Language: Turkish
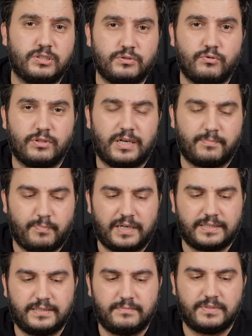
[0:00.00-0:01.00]
cihazı olarak
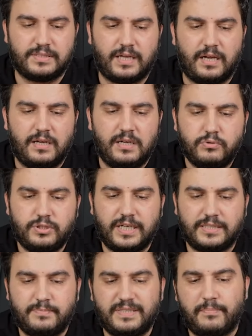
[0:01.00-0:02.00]
baktığımızda bu
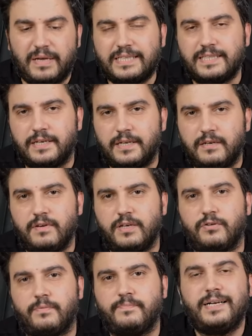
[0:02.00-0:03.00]
cihaz bize bekleneni
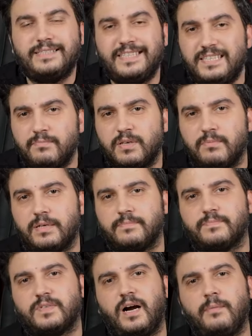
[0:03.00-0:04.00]
veriyor. Ha dediğim gibi
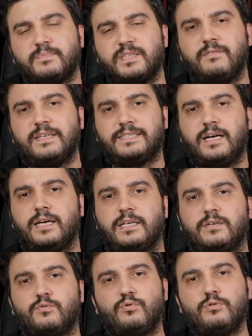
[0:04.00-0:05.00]
kampta
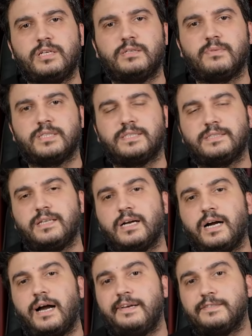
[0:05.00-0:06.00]
vesaire kullanım
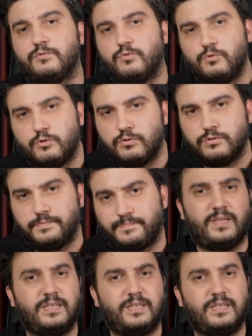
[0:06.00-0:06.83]
açısından gayet uygun.